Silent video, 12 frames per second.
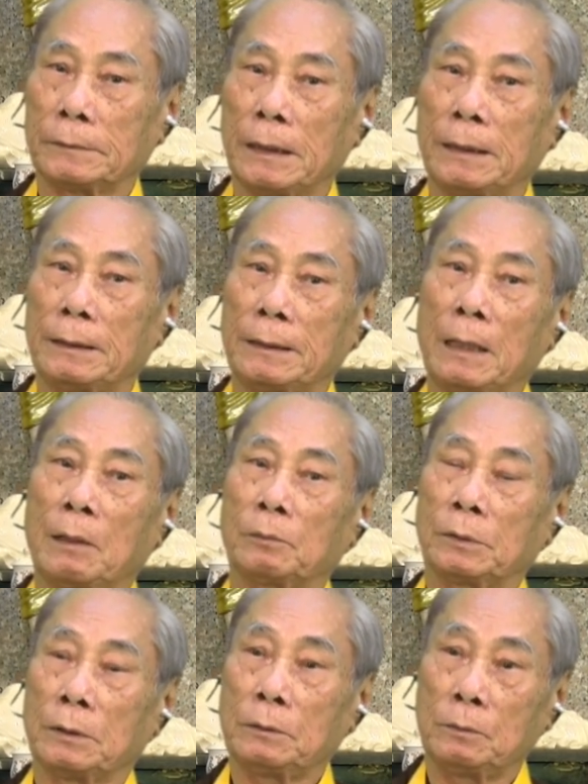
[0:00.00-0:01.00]
Thì do
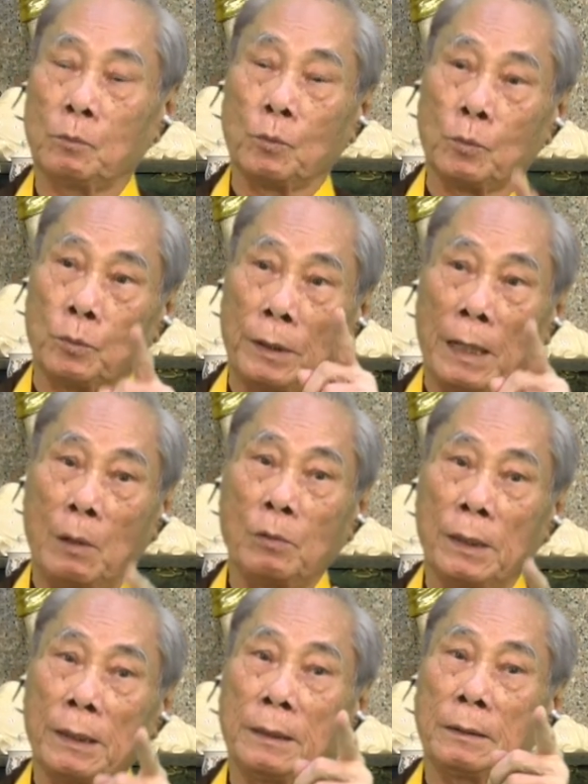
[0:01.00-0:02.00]
chữ giáo
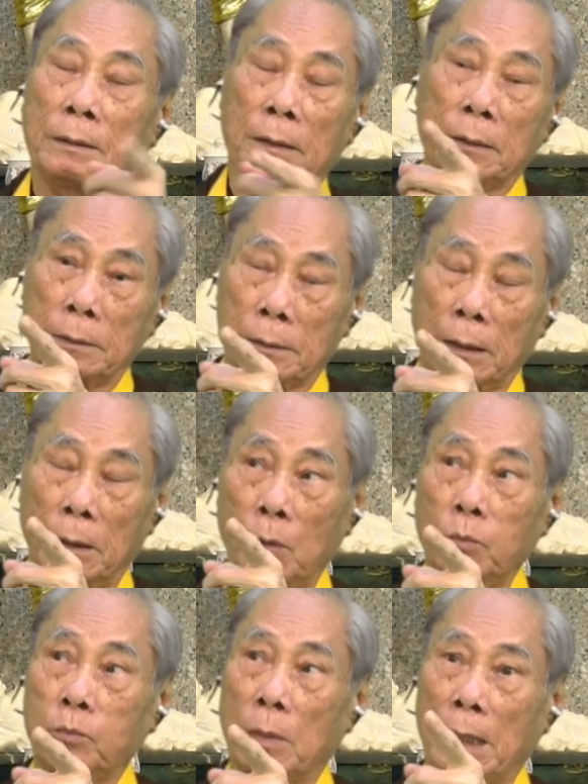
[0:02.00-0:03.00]
lý từ cái lúc